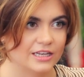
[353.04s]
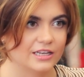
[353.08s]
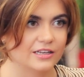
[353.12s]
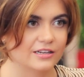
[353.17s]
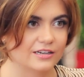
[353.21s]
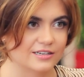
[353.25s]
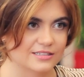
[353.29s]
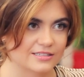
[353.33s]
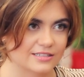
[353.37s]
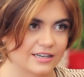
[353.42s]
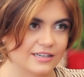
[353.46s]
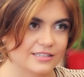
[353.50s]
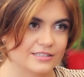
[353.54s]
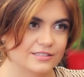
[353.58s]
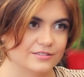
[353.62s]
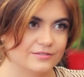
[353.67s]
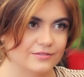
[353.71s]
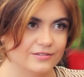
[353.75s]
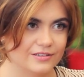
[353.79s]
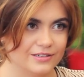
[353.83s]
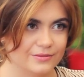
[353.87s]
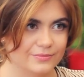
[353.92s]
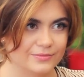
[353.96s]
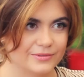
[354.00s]
и
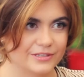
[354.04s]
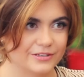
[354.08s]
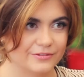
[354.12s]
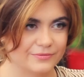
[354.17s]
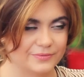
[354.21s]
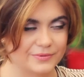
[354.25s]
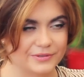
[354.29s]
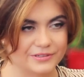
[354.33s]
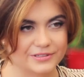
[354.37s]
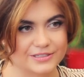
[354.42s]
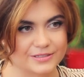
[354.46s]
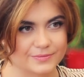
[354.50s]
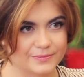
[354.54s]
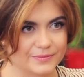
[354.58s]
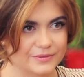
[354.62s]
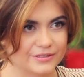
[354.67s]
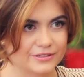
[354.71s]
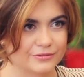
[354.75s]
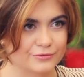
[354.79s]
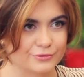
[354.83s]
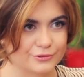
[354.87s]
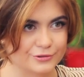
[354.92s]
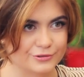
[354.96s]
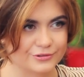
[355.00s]
рассказывали мне, в
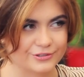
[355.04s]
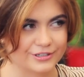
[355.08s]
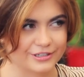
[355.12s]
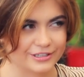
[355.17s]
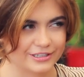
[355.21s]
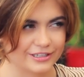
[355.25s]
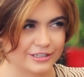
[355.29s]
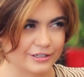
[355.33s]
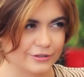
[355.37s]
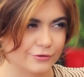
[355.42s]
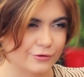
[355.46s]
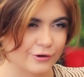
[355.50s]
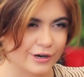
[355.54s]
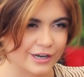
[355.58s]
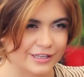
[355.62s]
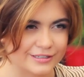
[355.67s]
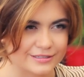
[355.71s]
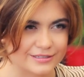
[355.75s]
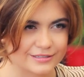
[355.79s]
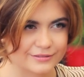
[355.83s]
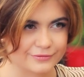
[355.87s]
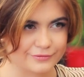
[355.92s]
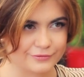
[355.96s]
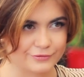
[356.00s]
принципе, уже такие
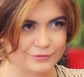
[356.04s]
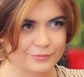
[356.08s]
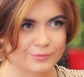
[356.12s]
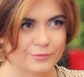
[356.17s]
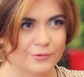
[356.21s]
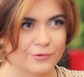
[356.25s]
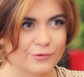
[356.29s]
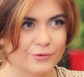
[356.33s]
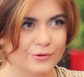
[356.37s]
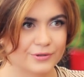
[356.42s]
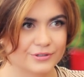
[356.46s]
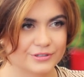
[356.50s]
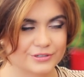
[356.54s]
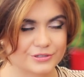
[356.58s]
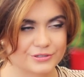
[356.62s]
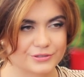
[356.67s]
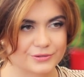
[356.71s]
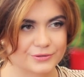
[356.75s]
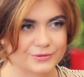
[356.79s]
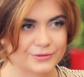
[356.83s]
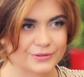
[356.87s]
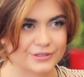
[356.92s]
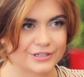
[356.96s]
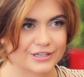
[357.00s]
нюансы футбола,
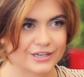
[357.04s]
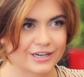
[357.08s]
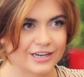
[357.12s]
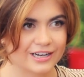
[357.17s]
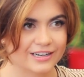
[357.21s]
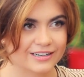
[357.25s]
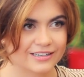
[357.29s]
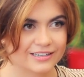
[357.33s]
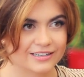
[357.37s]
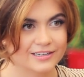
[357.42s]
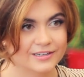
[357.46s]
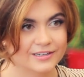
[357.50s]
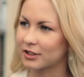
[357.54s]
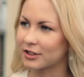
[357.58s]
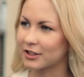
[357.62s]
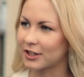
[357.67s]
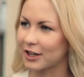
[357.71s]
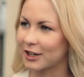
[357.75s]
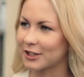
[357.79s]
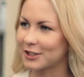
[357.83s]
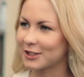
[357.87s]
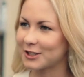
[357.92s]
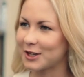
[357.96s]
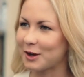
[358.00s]
что и как.
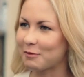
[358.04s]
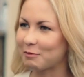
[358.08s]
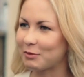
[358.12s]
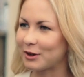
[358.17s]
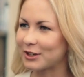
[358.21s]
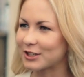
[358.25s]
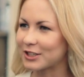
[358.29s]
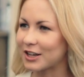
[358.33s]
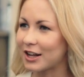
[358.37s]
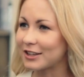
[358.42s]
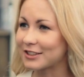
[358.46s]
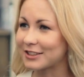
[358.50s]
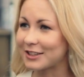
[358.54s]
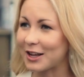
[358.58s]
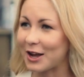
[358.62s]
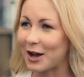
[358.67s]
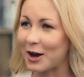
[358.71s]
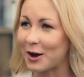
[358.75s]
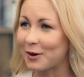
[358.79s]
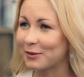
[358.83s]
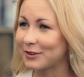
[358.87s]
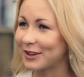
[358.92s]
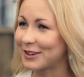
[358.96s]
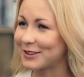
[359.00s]
Расскажи нам, пожалуйста,
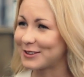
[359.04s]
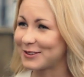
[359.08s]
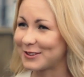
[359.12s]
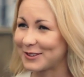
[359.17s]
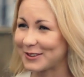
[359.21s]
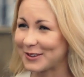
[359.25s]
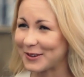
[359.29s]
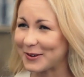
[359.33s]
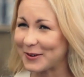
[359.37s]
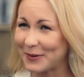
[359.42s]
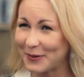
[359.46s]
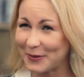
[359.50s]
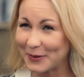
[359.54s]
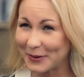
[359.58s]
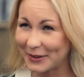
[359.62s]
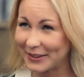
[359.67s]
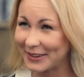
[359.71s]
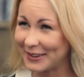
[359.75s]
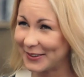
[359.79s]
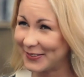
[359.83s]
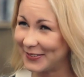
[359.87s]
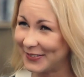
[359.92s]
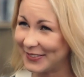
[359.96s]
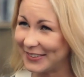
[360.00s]
а у нас уже
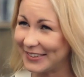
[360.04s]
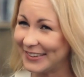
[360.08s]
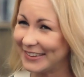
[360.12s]
курник